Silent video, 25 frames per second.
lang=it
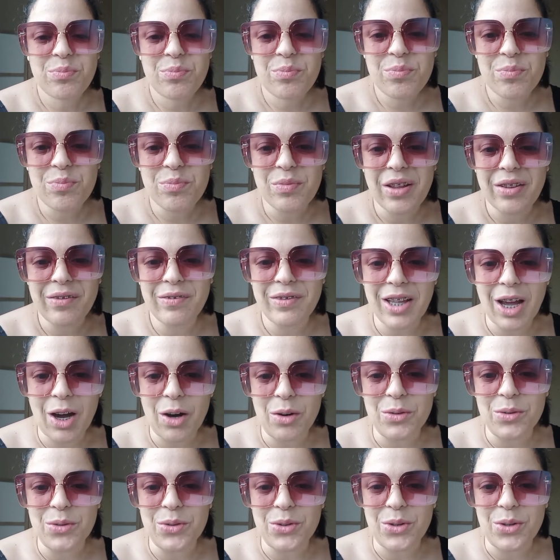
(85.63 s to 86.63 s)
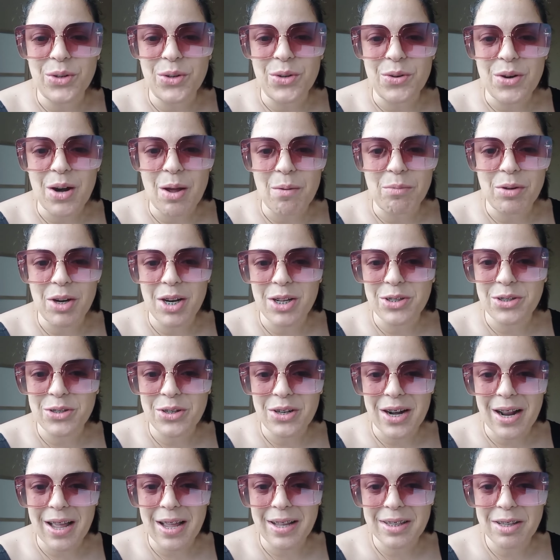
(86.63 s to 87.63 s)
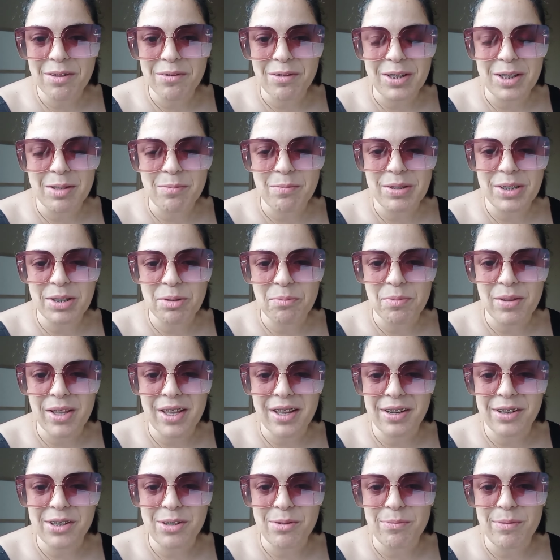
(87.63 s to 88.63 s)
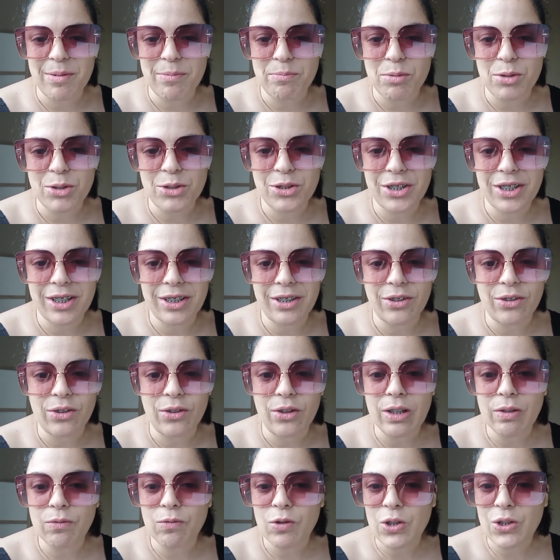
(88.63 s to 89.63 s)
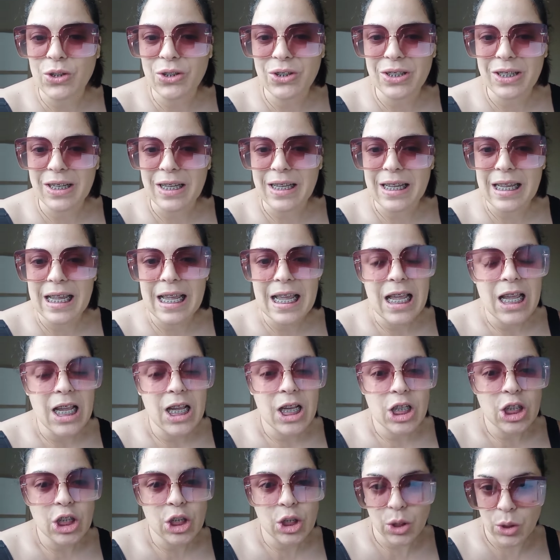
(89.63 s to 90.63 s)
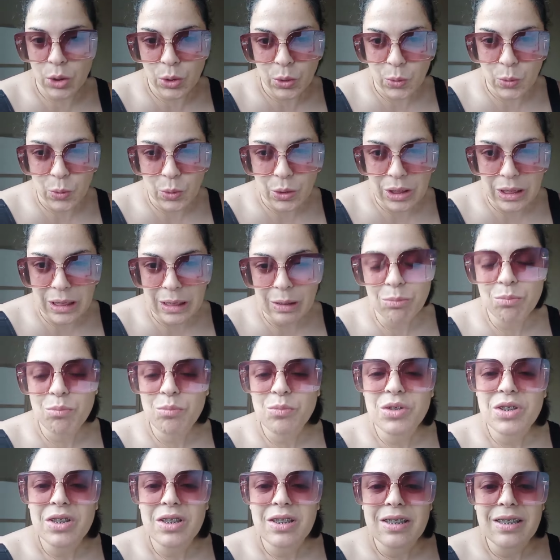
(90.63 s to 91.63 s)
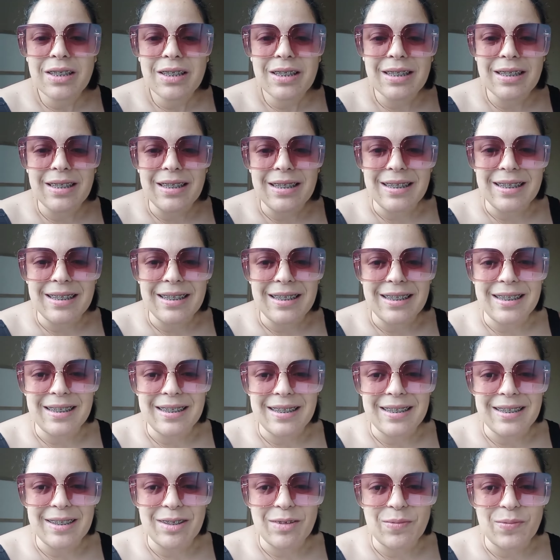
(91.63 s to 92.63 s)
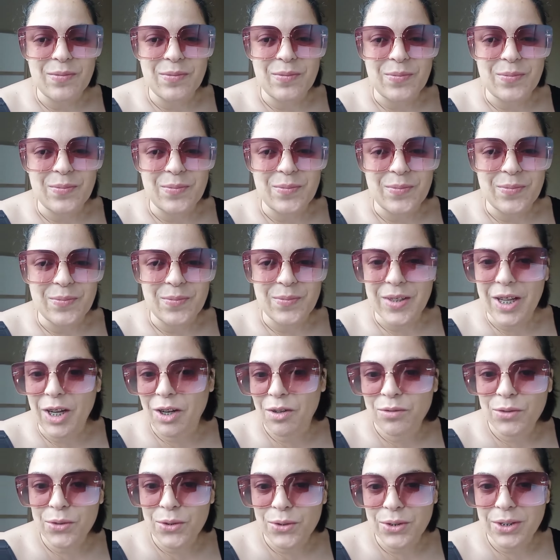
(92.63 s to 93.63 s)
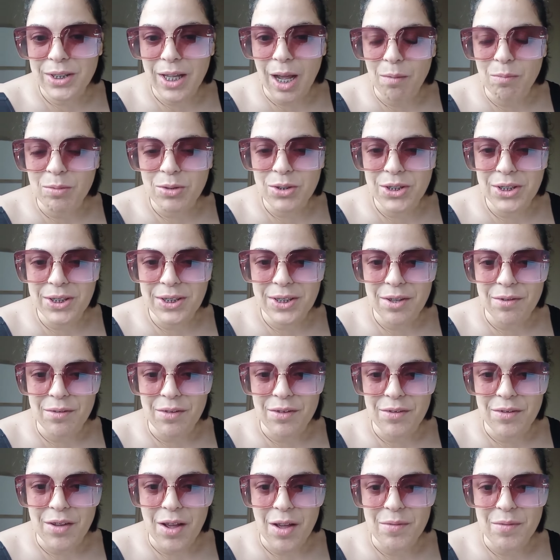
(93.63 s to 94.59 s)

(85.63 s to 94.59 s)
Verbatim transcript: Vi auguro una buona giornata, fatemi sapere come procedono i vostri studi e, ehm, e confrontiamoci se vi va.